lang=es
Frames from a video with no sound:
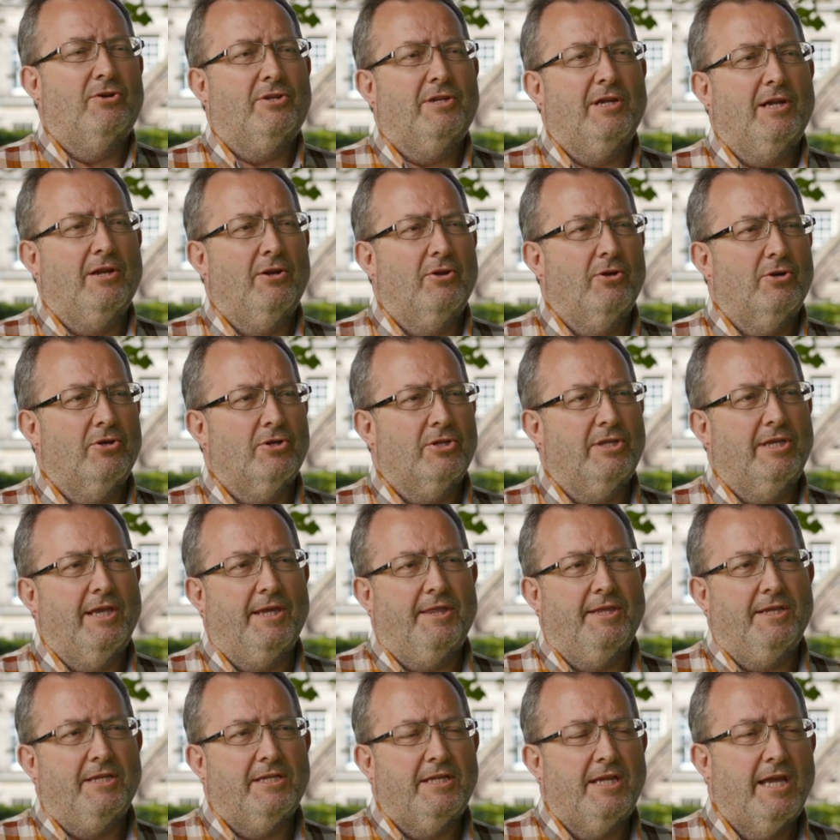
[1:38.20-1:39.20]
los siglos
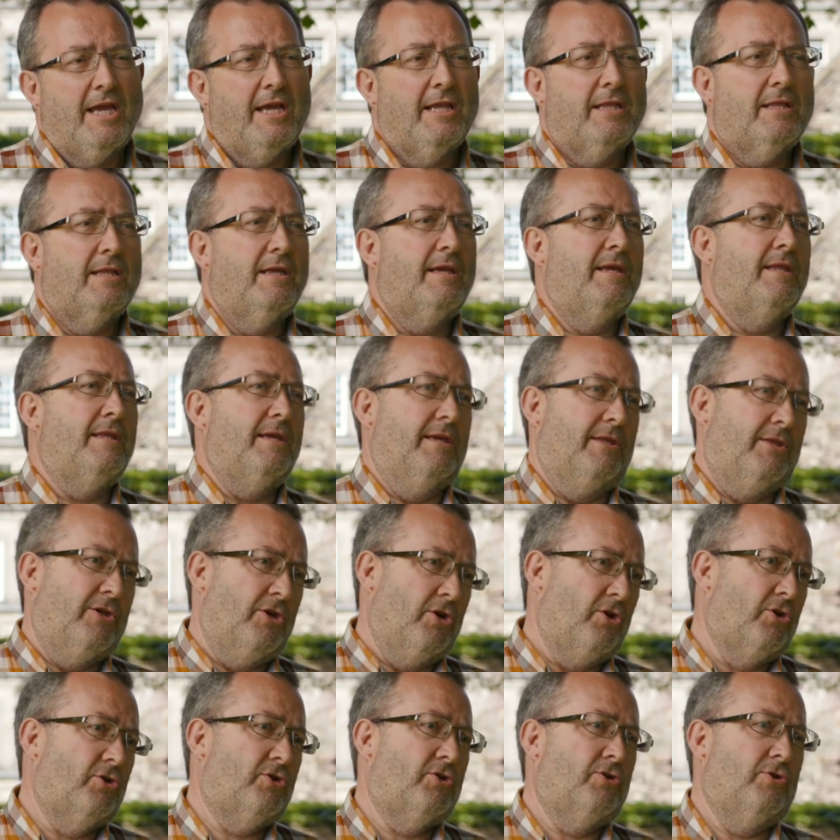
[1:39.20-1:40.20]
XVII, XVIII,
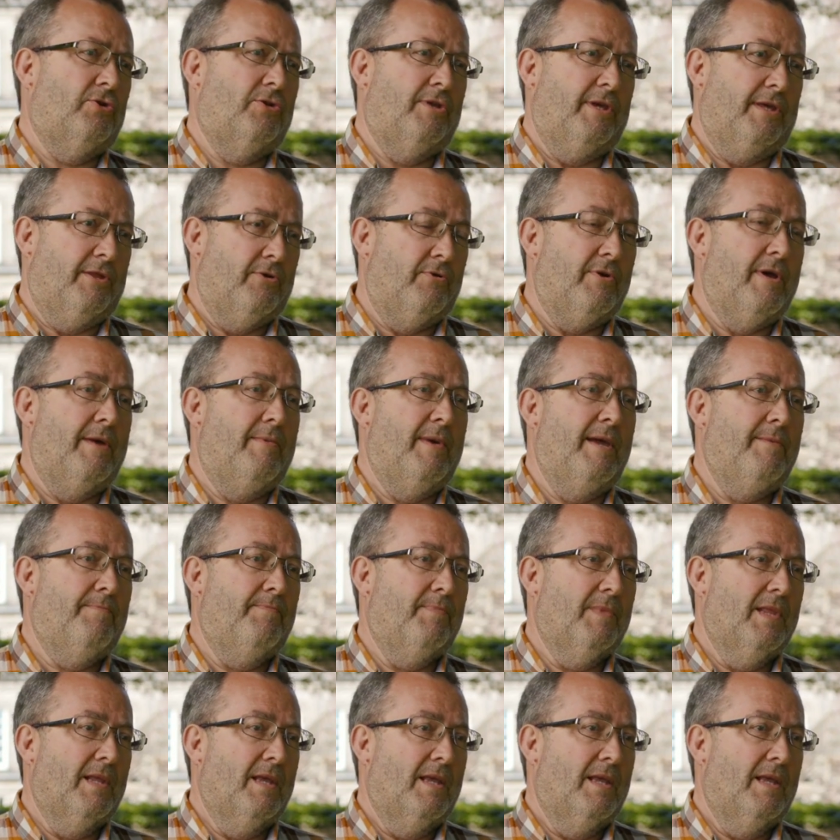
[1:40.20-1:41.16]
XIX.